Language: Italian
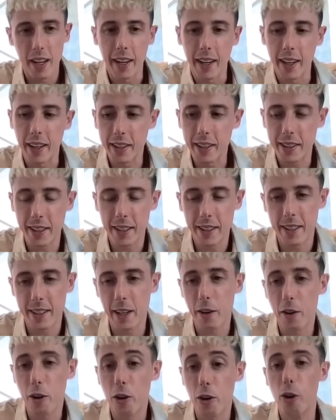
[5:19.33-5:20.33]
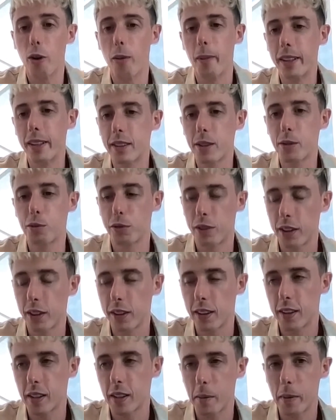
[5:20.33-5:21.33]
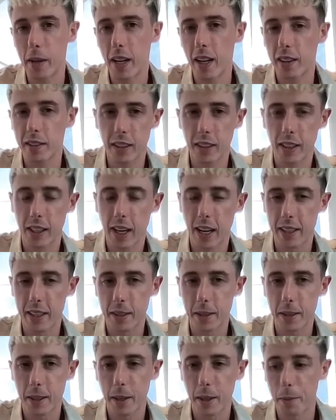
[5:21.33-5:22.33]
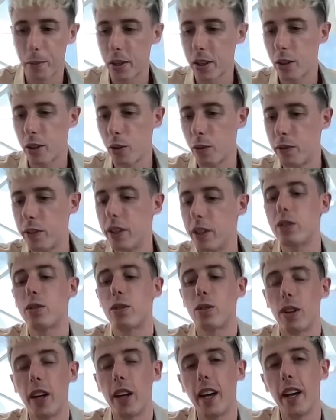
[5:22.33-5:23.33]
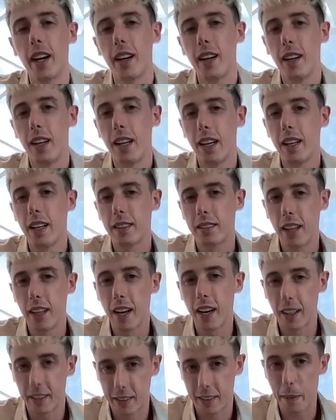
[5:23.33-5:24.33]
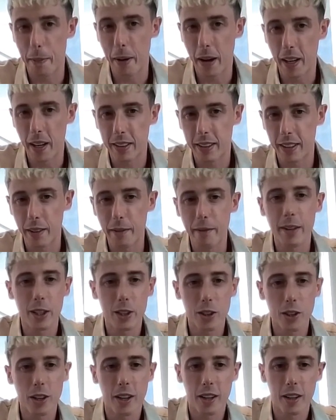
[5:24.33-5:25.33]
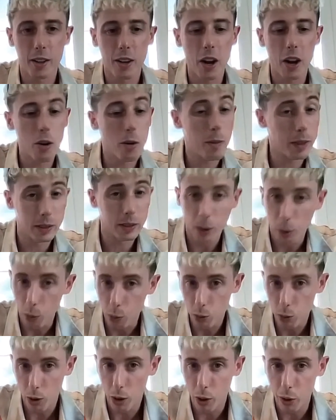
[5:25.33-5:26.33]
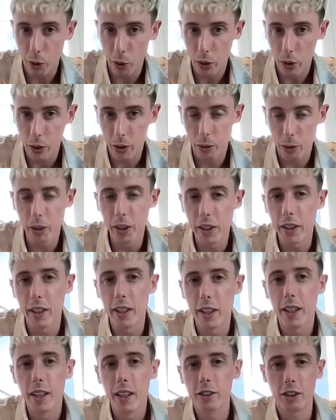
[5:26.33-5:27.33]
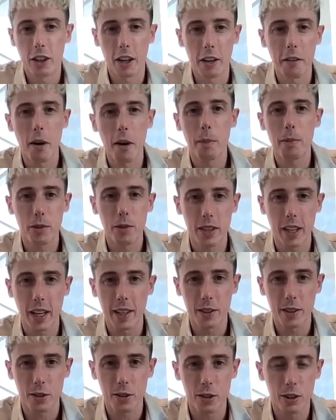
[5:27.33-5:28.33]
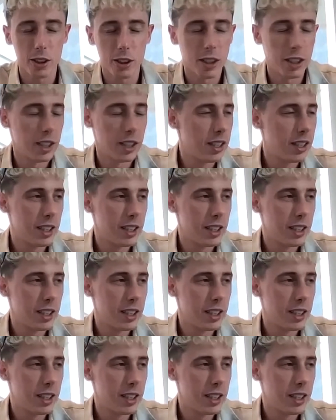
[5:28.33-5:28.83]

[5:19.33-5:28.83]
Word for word: E se non le ho mantenute in determinati casi è perché ho visto che dall'altra parte invece non hanno mantenuto le loro, quindi non aveva più senso